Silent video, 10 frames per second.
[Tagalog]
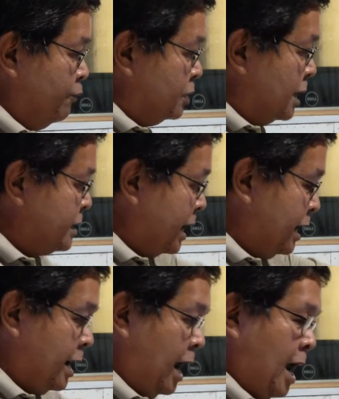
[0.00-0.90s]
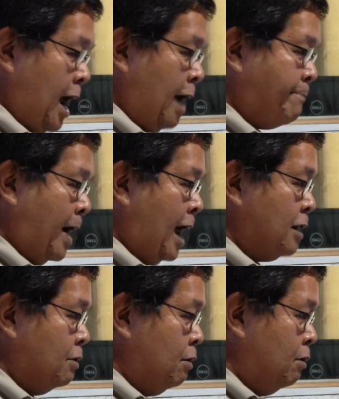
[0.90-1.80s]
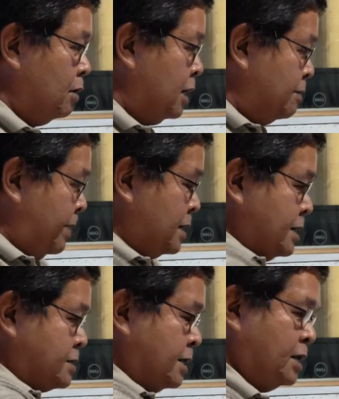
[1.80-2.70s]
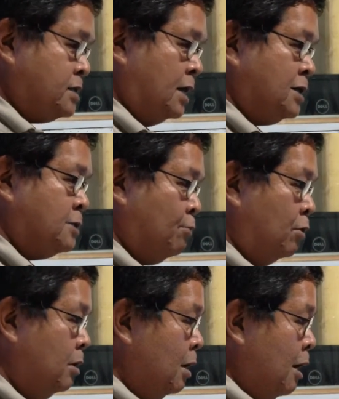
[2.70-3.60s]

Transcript: for the sake nga ang pagano ginmix sa Kristyanismo